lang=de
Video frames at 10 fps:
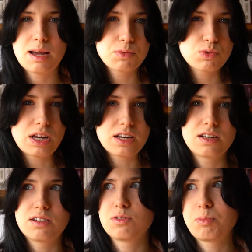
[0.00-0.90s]
Die haben so
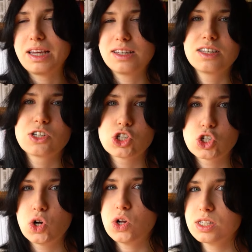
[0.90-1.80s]
ein prächtiges
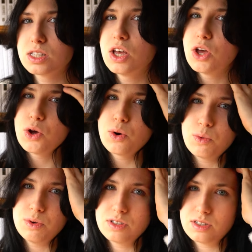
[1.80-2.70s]
Schloss
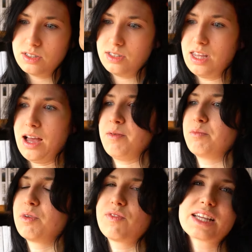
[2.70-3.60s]
und ja,
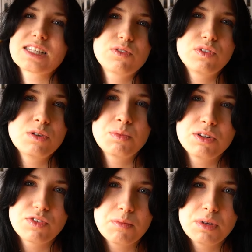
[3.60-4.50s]
man weiß nicht viel über
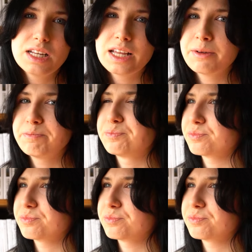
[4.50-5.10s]
die Familie.